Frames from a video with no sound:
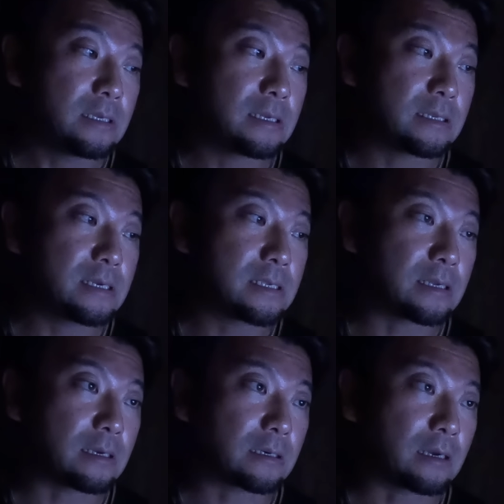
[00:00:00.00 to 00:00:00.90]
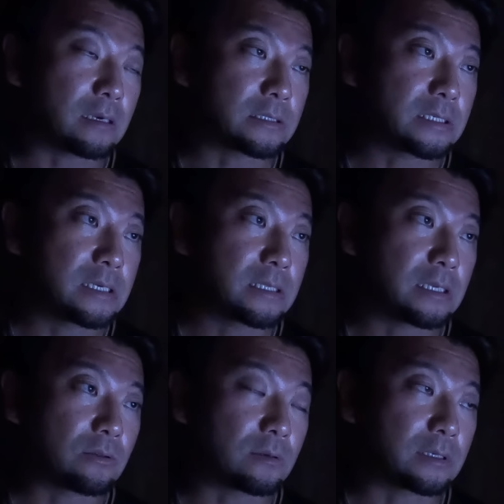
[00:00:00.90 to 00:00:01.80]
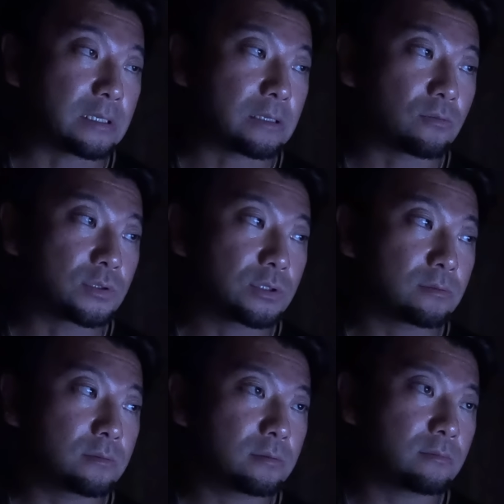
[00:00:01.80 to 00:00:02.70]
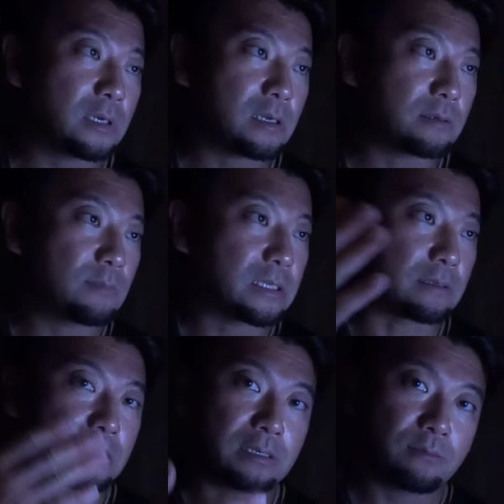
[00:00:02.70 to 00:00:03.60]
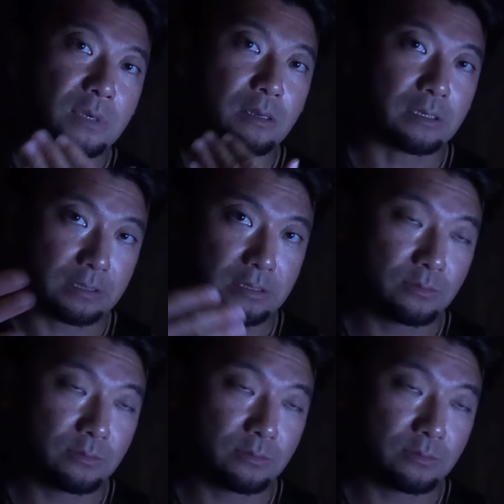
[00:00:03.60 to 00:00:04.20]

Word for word: えレーダーから消えてというかね、途中は、までね、まあ、